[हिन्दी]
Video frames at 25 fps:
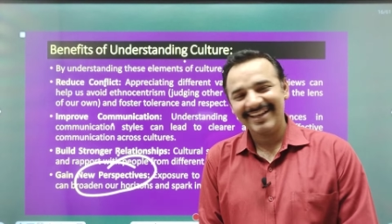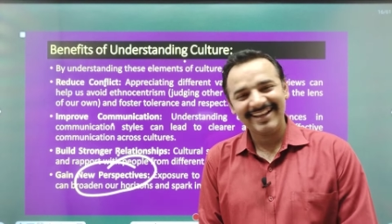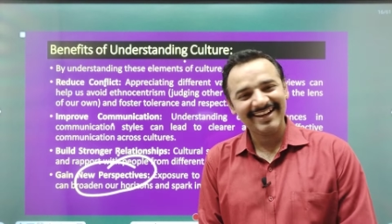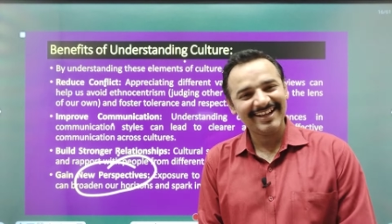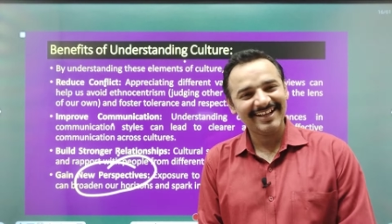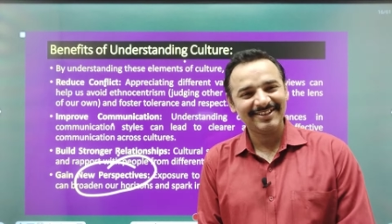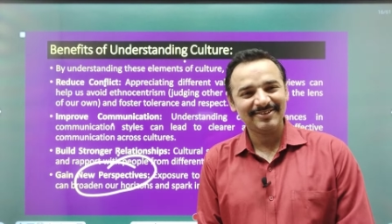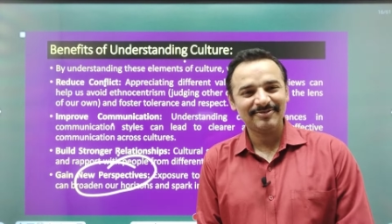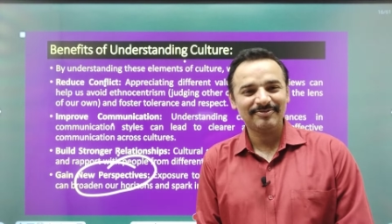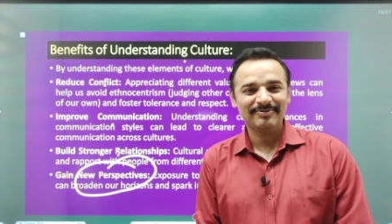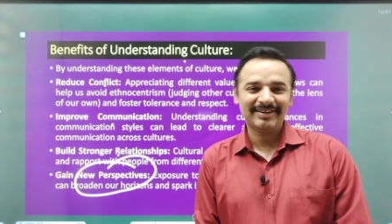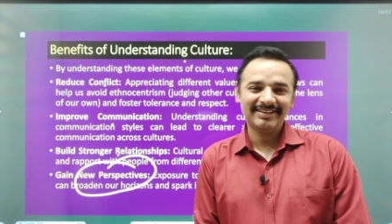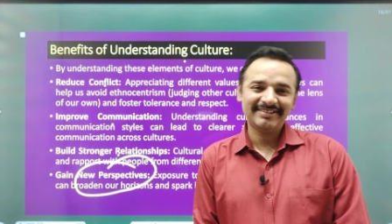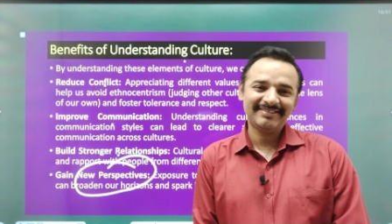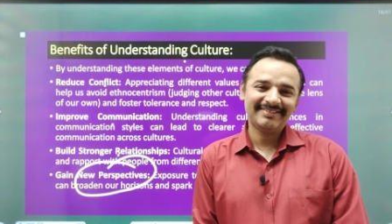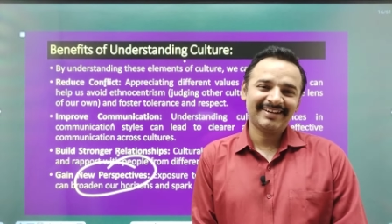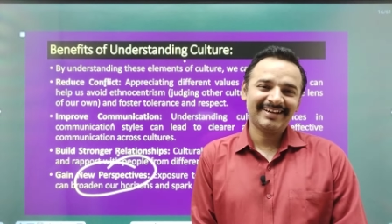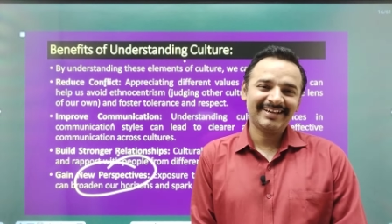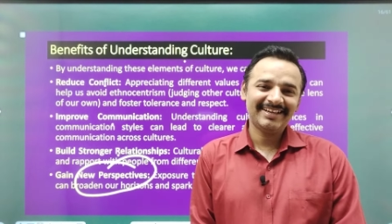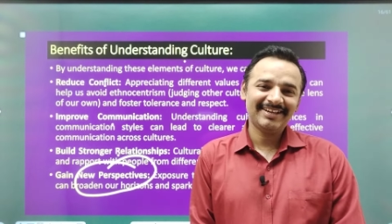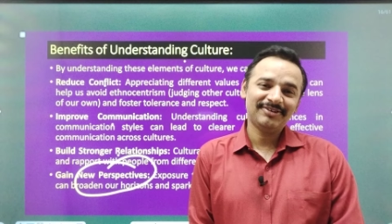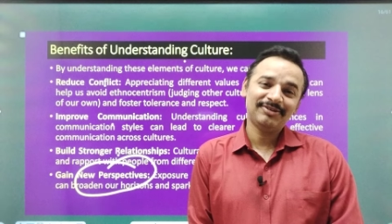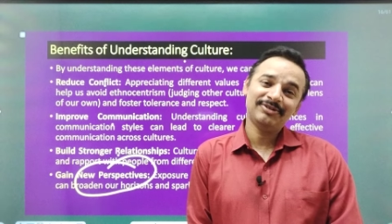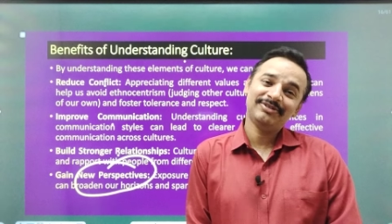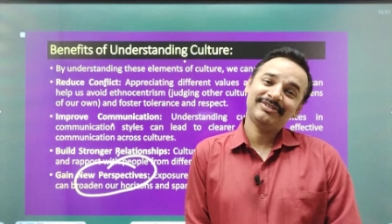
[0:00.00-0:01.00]
है ना तो मस्त
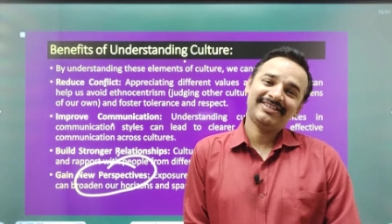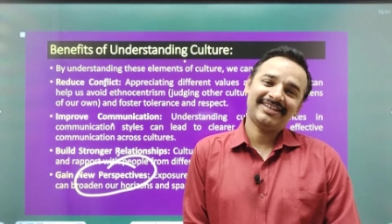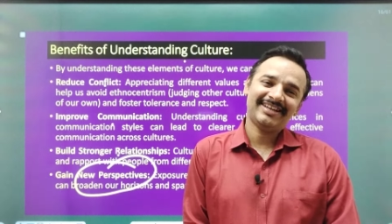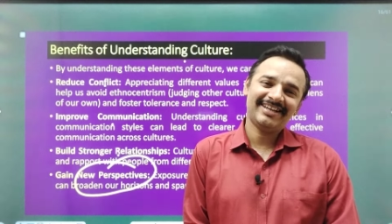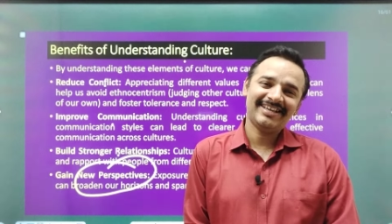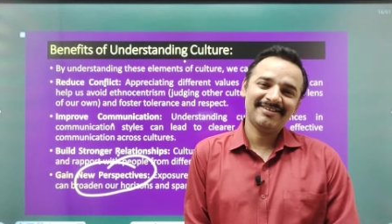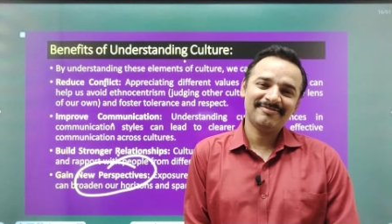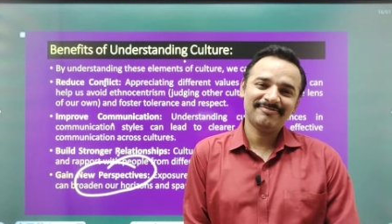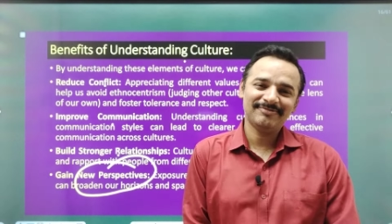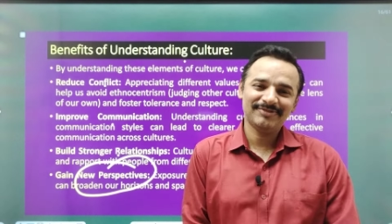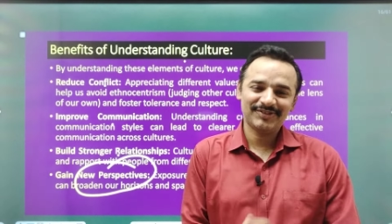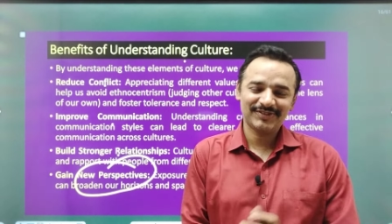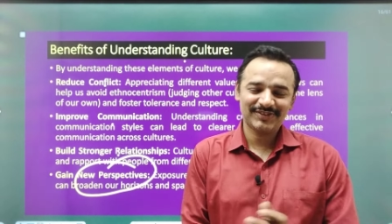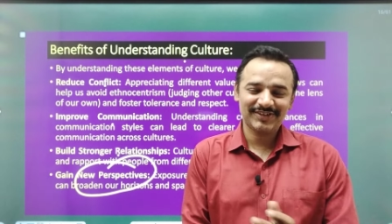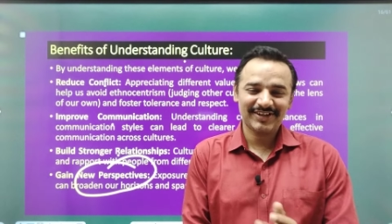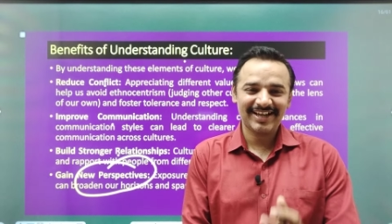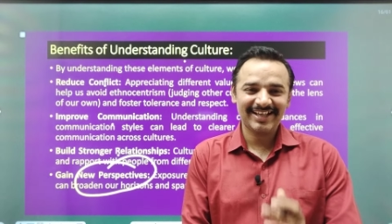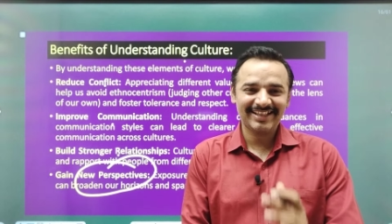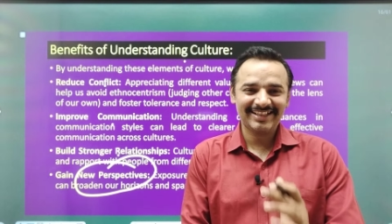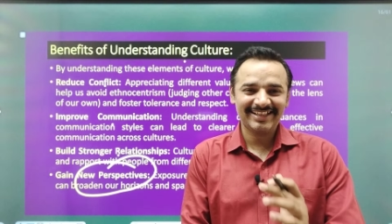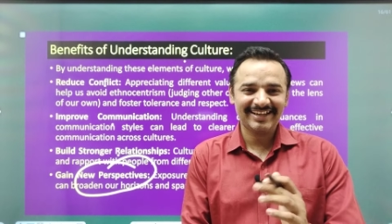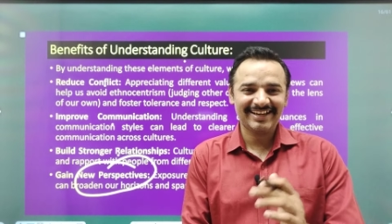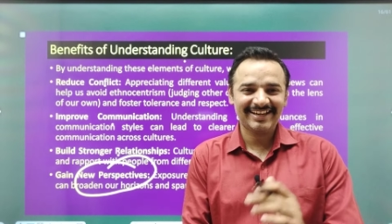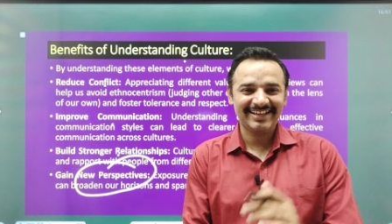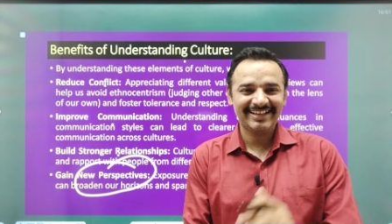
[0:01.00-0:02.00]
रहिए खुश रहिए
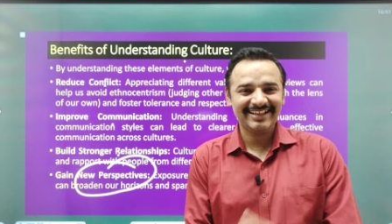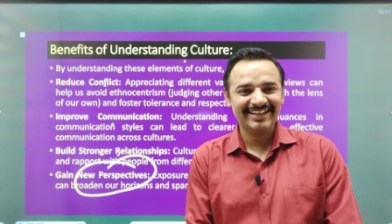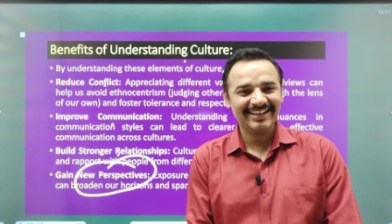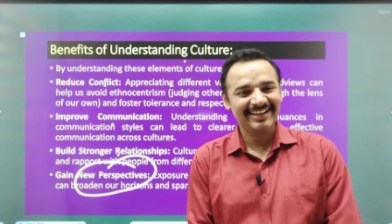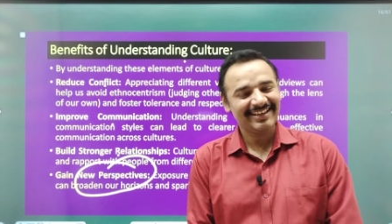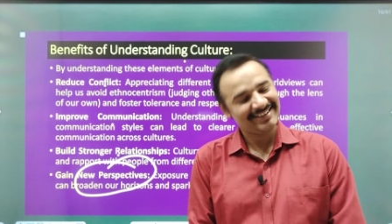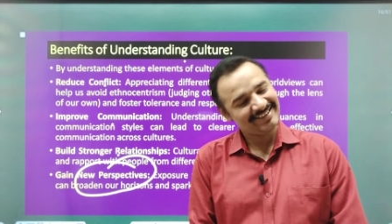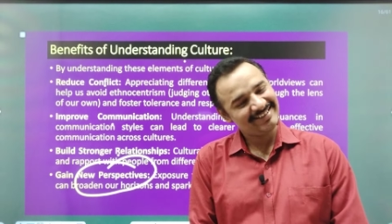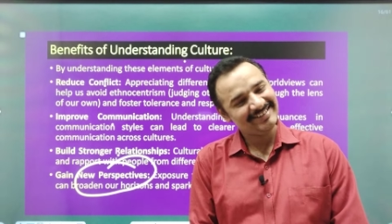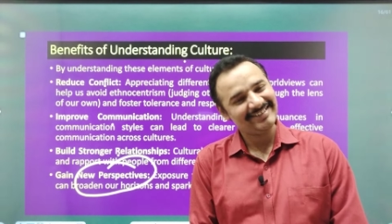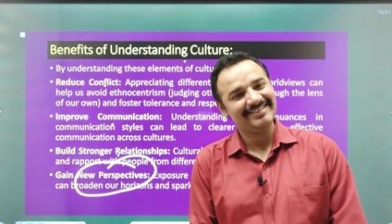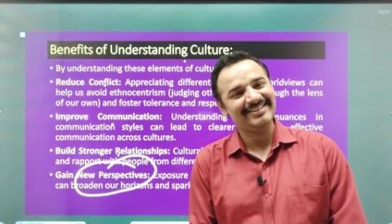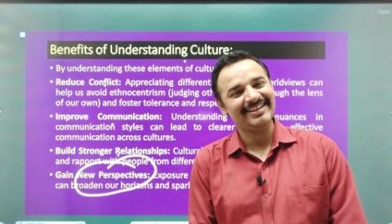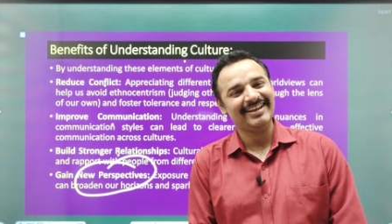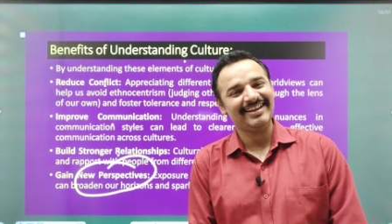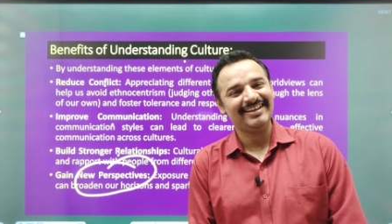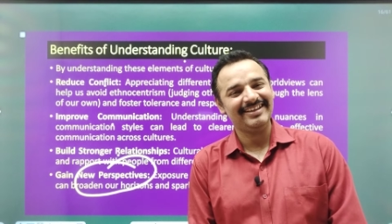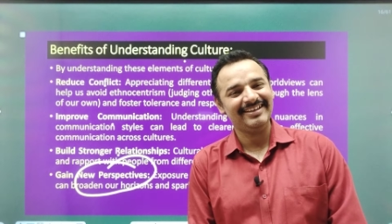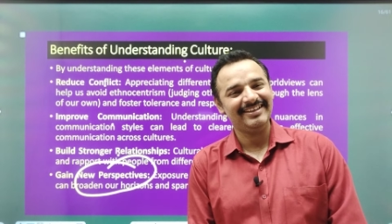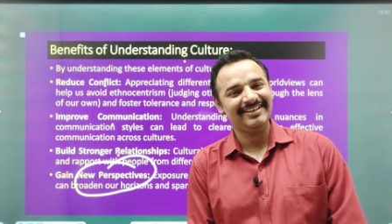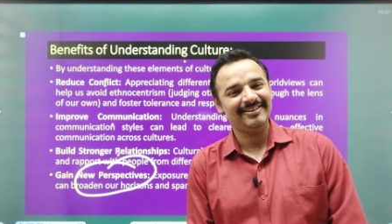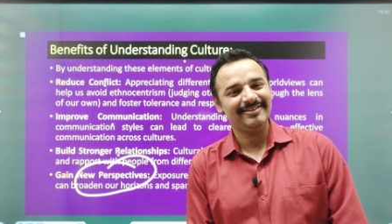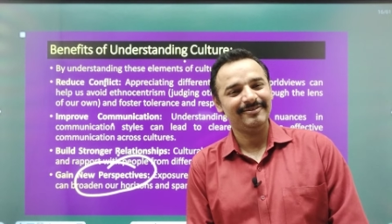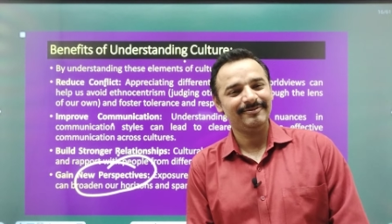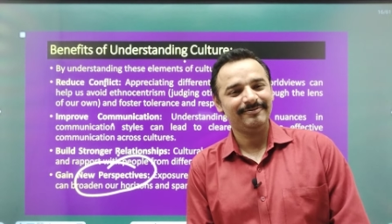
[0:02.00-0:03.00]
मुस्कुराते रहिए जय
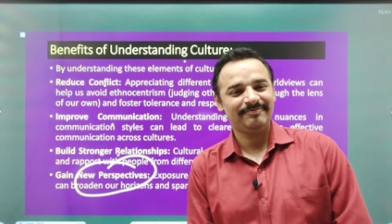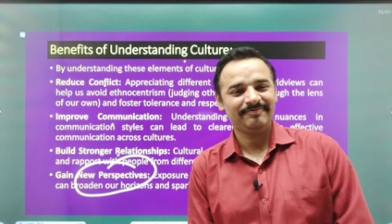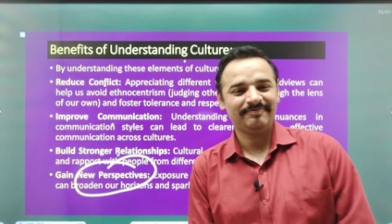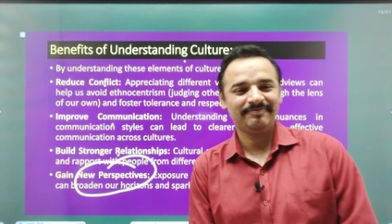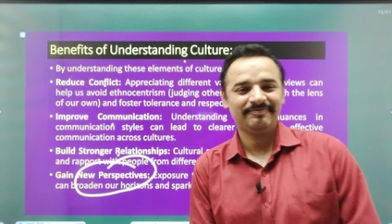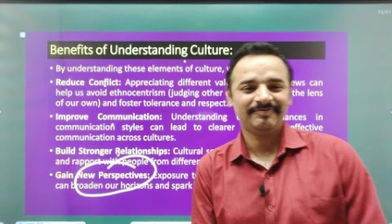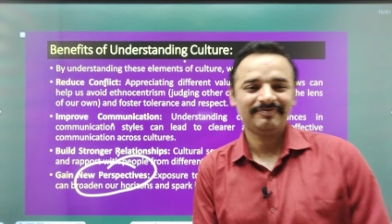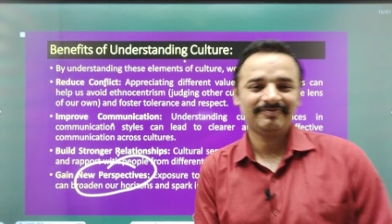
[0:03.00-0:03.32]
हिंद